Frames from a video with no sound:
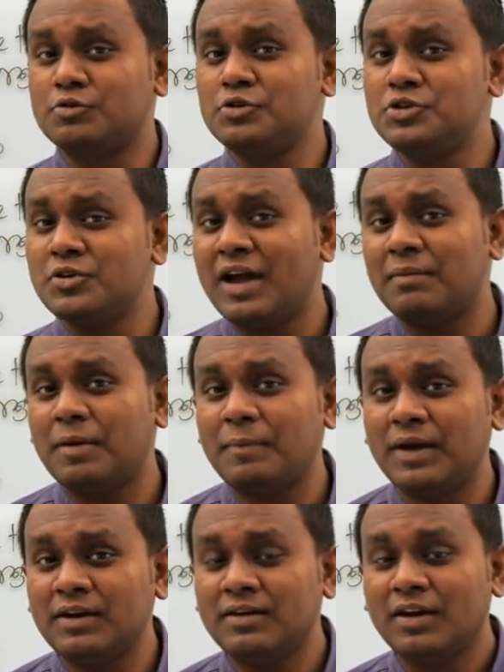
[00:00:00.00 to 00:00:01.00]
খুজ ইউ হ্যাভ আ
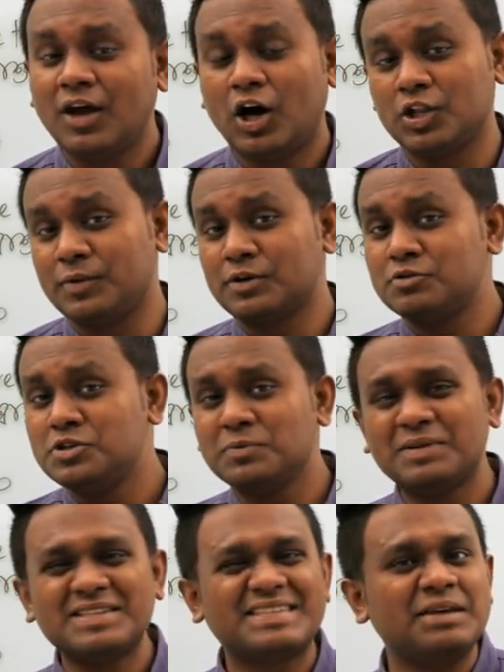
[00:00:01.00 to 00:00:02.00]
পেন অথবা খুজ ইউ
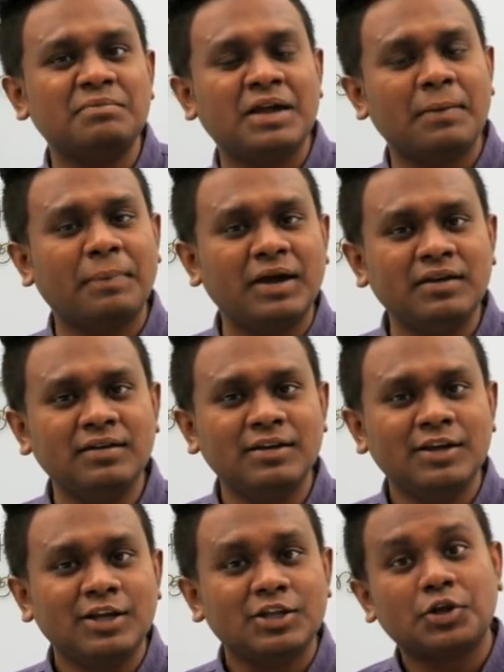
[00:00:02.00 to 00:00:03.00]
প্লিজ গিভ মি আ পেন
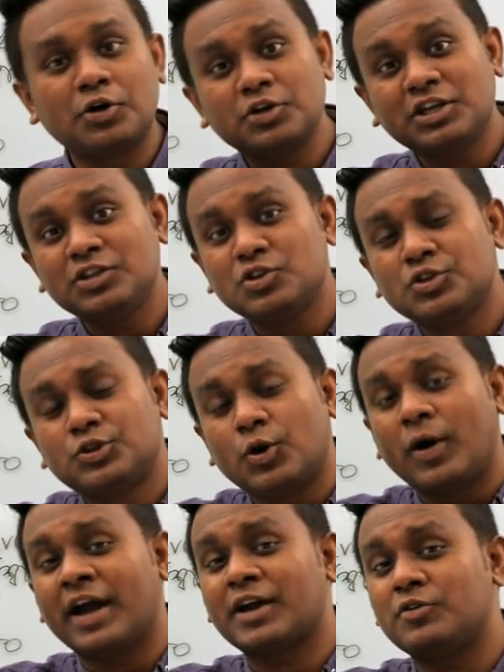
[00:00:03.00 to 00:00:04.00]
তখন কিন্তু
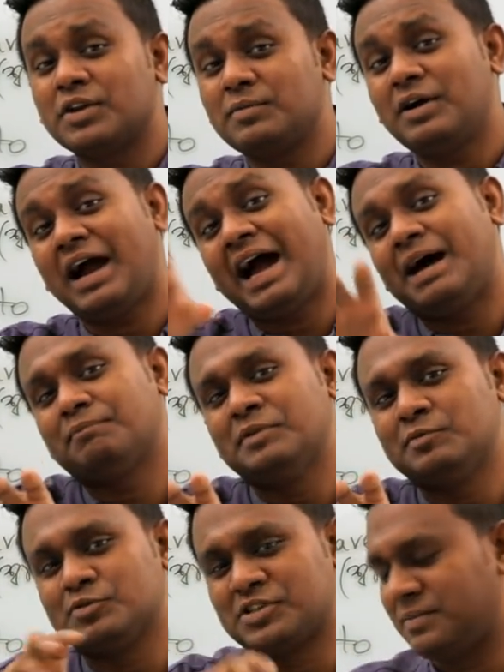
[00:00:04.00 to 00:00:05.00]
দয়া করে এবং আপনি
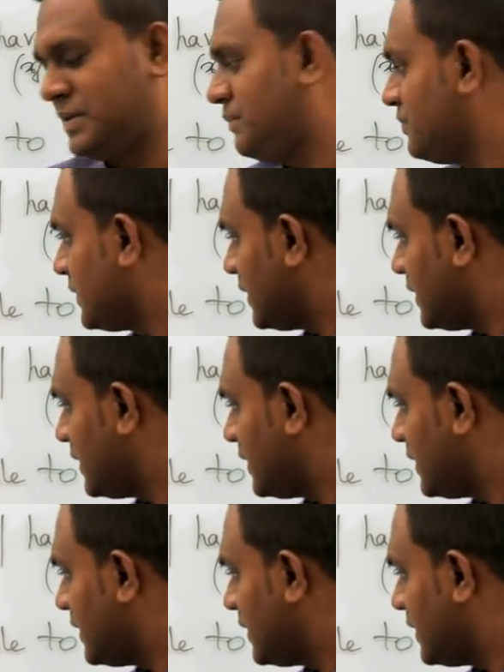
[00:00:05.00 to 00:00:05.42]
বুঝাবেন